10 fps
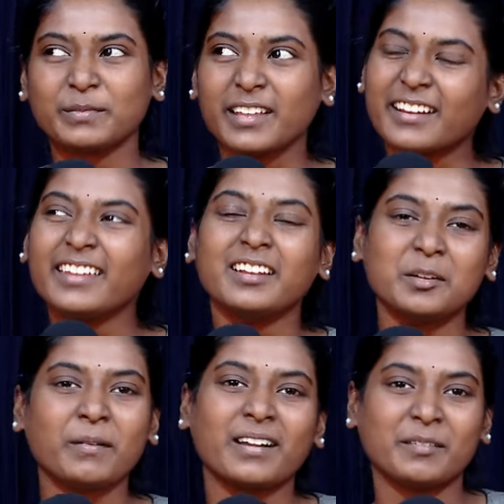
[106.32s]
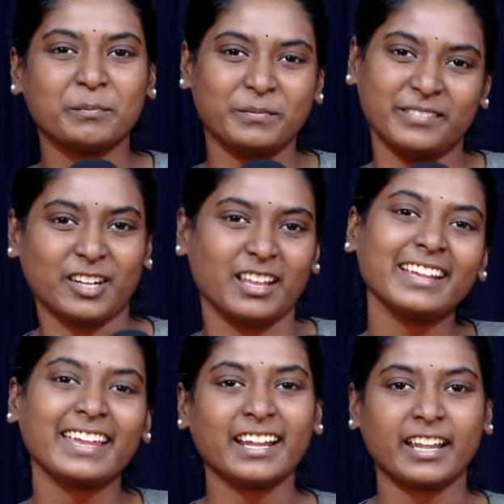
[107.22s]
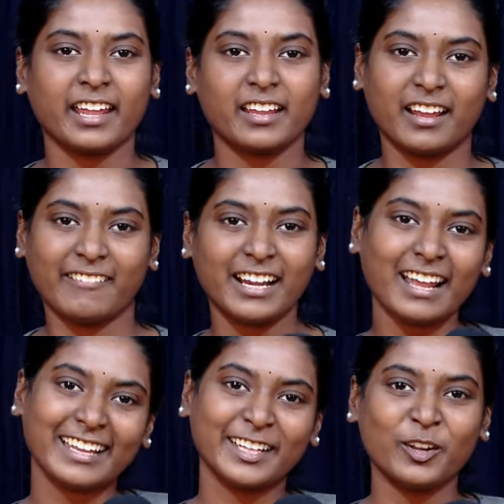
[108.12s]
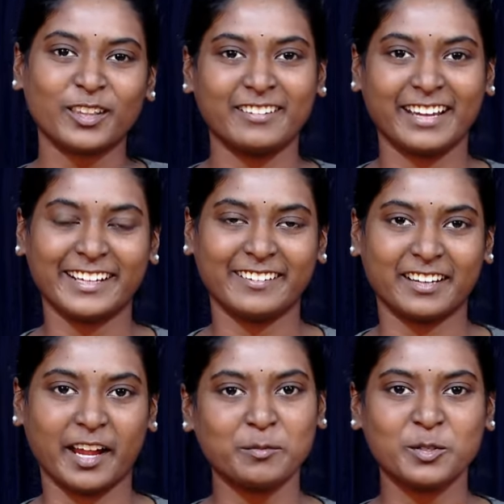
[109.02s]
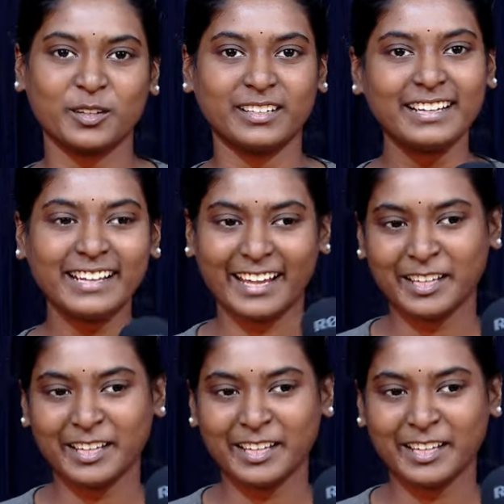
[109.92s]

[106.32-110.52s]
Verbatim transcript: தெரியலப்பா நான் இவ்வளோ தான் கேட்டேன் நான் வேணால் நாளைக்கு இன்னொரு தடவை கேட்டுட்டு வரேன் அப்படின்னு சொல்லிட்டு